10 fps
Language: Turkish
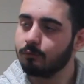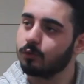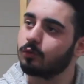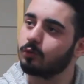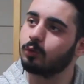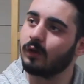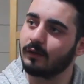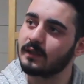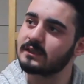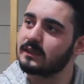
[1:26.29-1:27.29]
Videoda
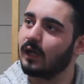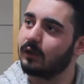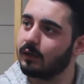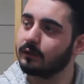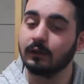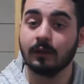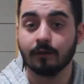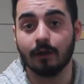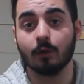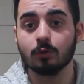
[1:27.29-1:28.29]
kullanılan silahlar
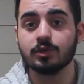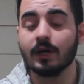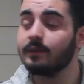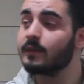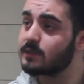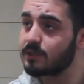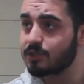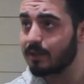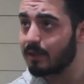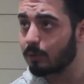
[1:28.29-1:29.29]
ne olsaydı nasıl
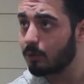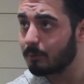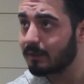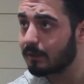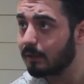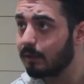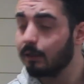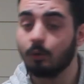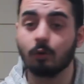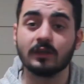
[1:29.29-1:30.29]
şeyler olabilirdi?
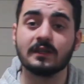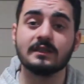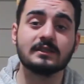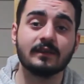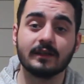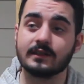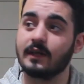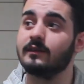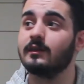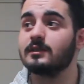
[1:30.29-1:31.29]
Oradaki insanlar
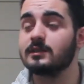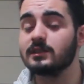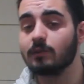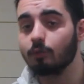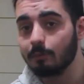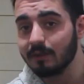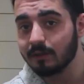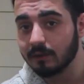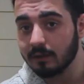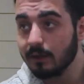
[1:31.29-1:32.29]
kendini nasıl
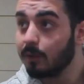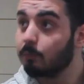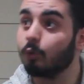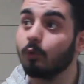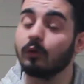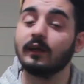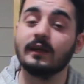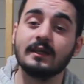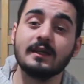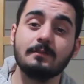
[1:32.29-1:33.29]
savunabilirdi? Bununla
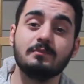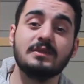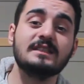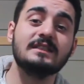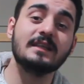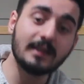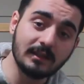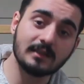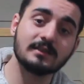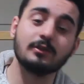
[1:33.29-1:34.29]
ilgili
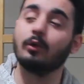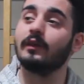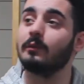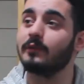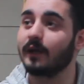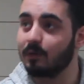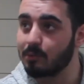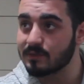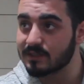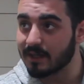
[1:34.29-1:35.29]
bizlerin nasıl önlemler
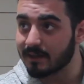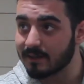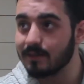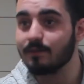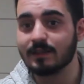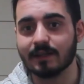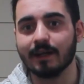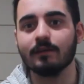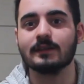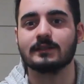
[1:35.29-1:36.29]
almamız gerektiği
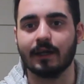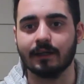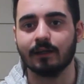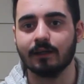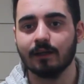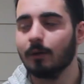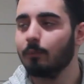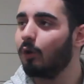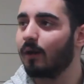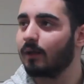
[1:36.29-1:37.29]
vesaire vesaire.
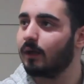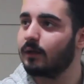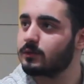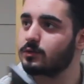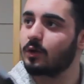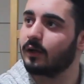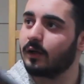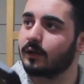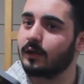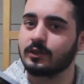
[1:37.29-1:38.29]
Bu arada soran
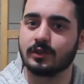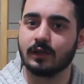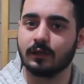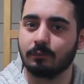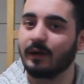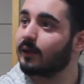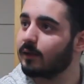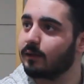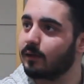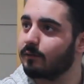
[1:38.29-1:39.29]
arkadaşlara e, merak
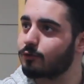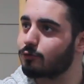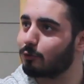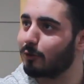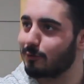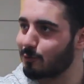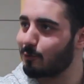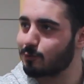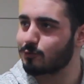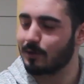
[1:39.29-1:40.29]
edenler var çünkü en çok
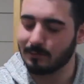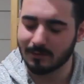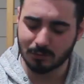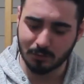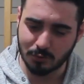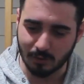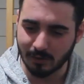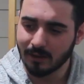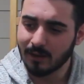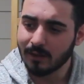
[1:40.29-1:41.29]
konuşulan mevzu bu şu
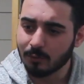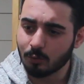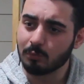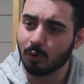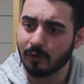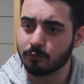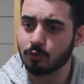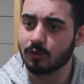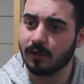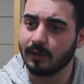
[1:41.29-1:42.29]
an. Yok bu adam
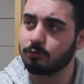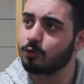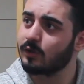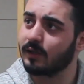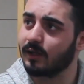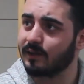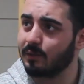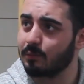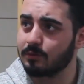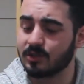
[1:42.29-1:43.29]
Türkiye'ye girip Türkiye'de
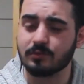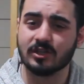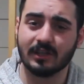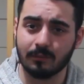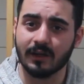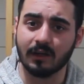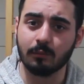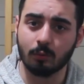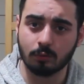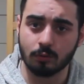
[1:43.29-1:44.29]
katliam yapılacakmış. Adam
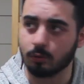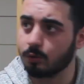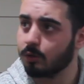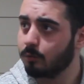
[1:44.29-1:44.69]
yakalanıp öldürüldü.